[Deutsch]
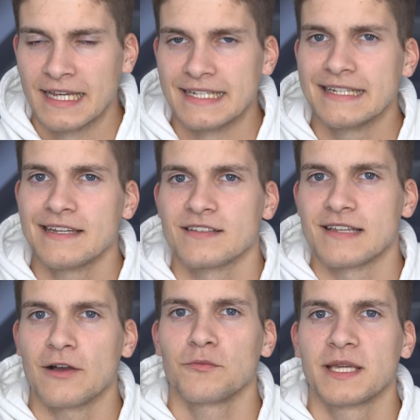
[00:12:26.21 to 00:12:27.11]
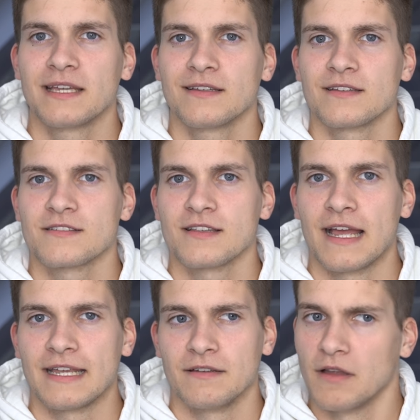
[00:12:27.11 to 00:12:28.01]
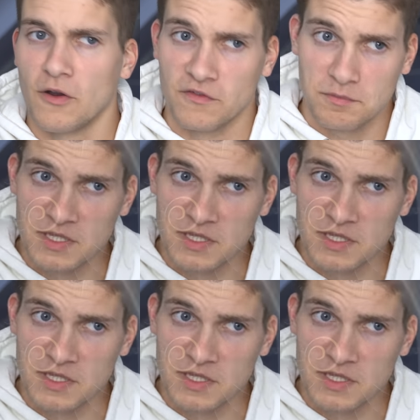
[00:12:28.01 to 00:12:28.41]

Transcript: in denen es darum ging, dass ein auf